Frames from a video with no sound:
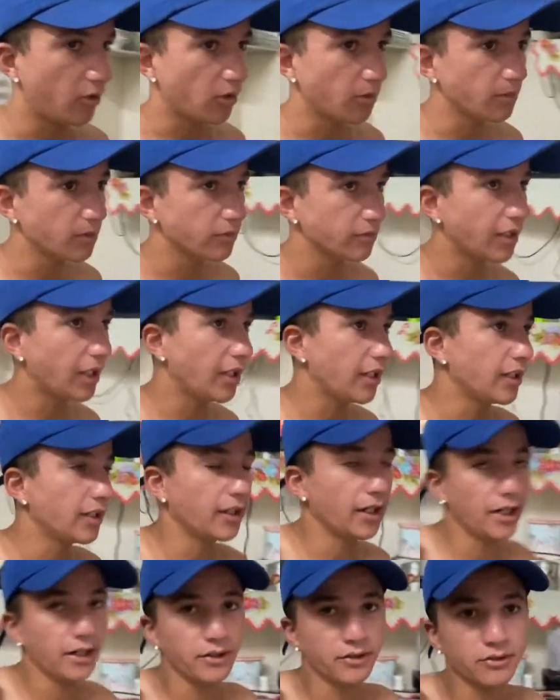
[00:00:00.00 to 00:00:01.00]
como não tem
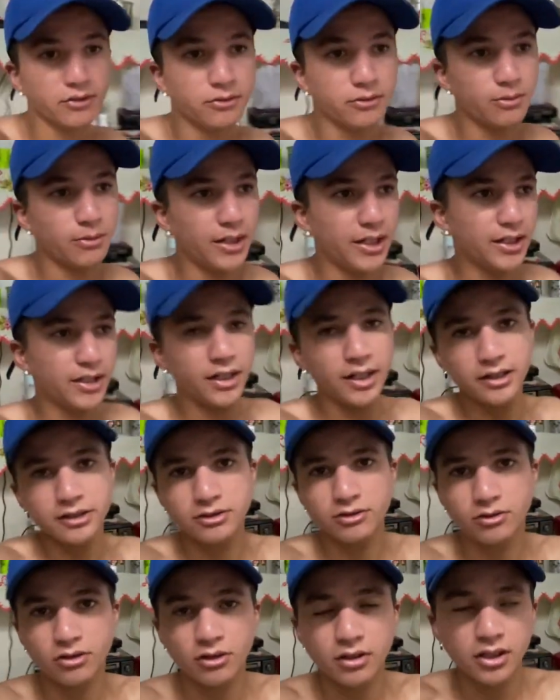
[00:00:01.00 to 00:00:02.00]
ninguém, os moleques tá na
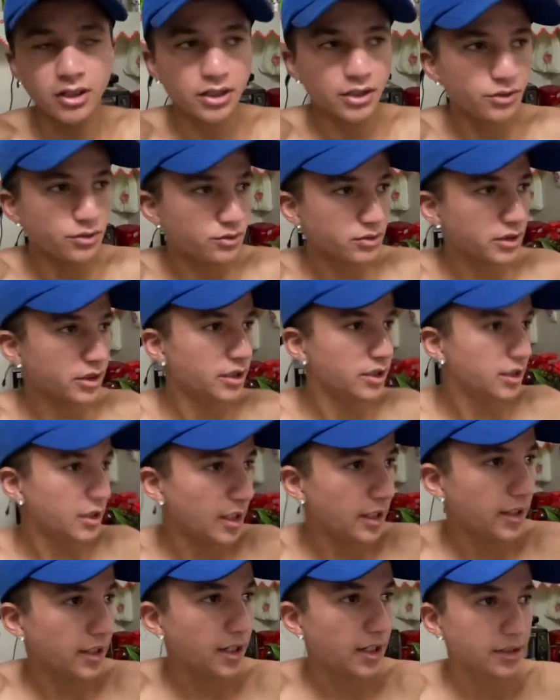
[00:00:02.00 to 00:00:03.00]
escola, os que
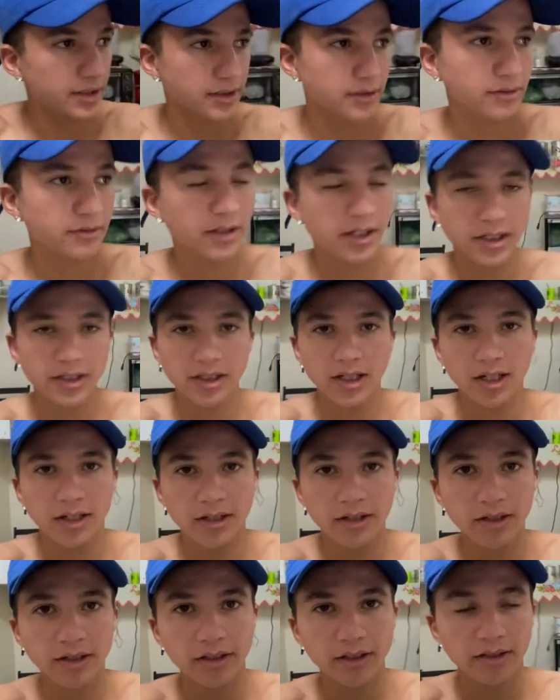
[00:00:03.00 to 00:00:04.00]
tá em casa não quer
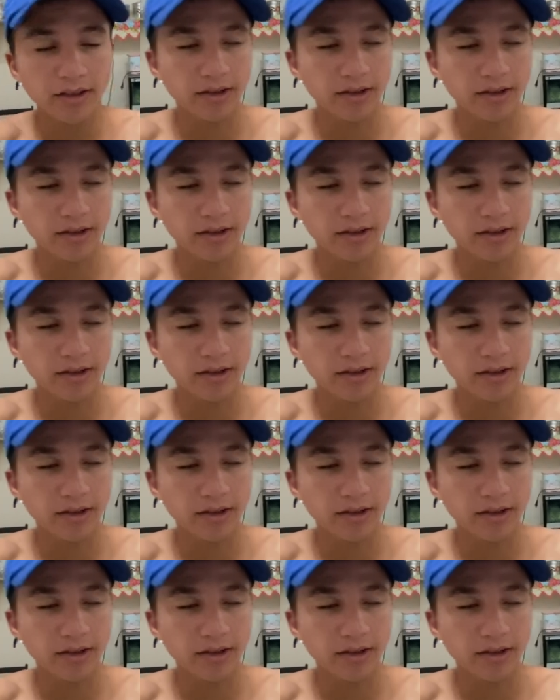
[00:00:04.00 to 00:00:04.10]
sair,